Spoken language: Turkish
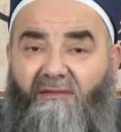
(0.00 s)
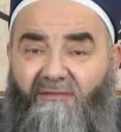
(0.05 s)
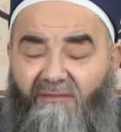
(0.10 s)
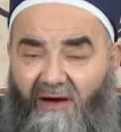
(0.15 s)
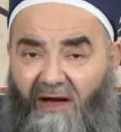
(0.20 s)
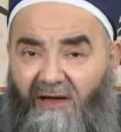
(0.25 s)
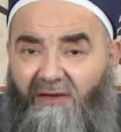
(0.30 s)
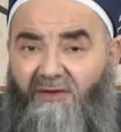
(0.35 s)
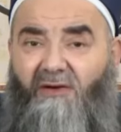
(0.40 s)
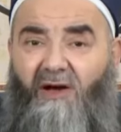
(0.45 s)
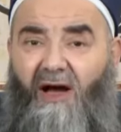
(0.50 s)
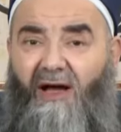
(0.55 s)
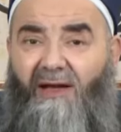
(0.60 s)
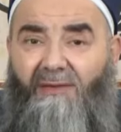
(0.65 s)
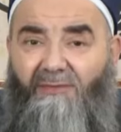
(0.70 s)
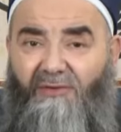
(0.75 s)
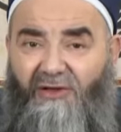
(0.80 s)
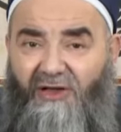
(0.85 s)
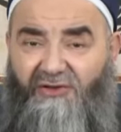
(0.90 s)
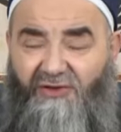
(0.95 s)
varlık
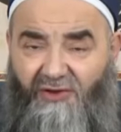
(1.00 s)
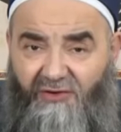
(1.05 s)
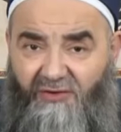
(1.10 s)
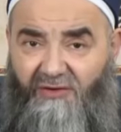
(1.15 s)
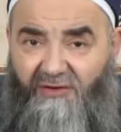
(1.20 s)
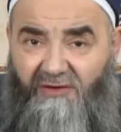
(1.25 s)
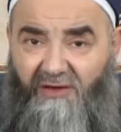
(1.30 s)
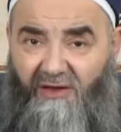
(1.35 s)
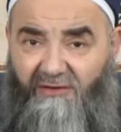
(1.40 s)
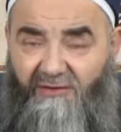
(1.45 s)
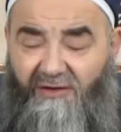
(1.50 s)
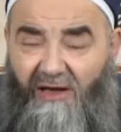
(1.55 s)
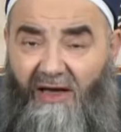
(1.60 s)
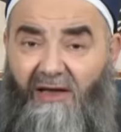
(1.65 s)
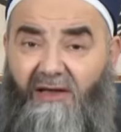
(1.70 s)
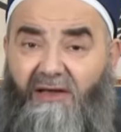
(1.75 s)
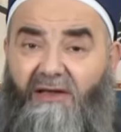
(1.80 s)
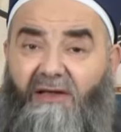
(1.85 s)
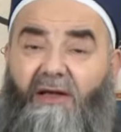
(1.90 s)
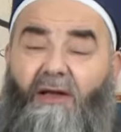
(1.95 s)
alemine çıktıklarında
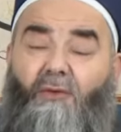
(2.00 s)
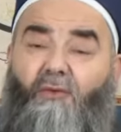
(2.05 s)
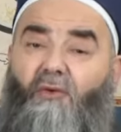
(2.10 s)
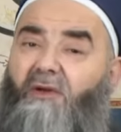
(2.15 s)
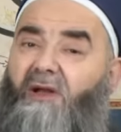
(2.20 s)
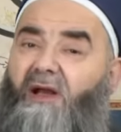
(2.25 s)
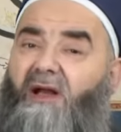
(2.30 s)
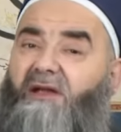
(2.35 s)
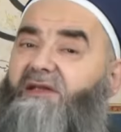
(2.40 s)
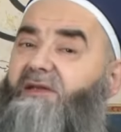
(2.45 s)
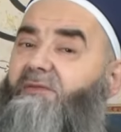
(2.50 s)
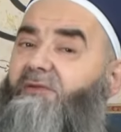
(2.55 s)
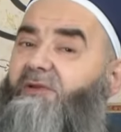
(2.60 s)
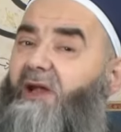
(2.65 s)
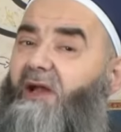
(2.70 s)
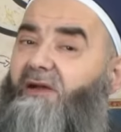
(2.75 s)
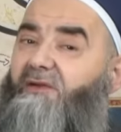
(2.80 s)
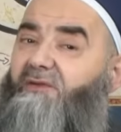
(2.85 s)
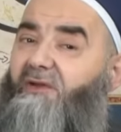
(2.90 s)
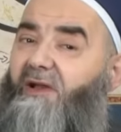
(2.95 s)
ilk olarak kimi
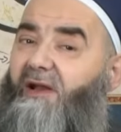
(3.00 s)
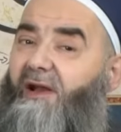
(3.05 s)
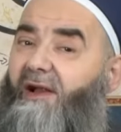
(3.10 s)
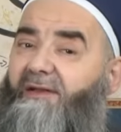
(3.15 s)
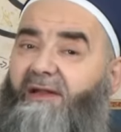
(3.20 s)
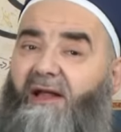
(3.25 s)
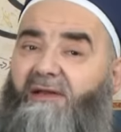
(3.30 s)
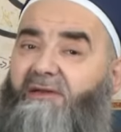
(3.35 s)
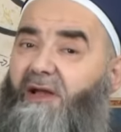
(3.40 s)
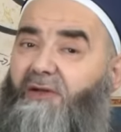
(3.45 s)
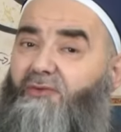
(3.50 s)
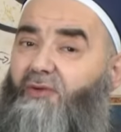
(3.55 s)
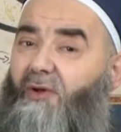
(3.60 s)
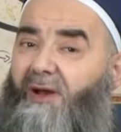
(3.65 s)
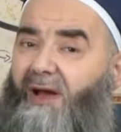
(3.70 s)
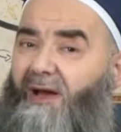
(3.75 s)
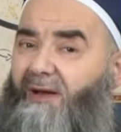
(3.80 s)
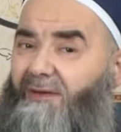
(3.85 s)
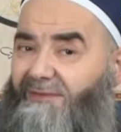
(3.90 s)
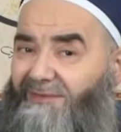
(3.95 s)
tanıdılar Allah'tan
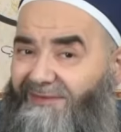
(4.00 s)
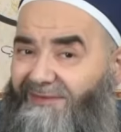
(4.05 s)
sonra?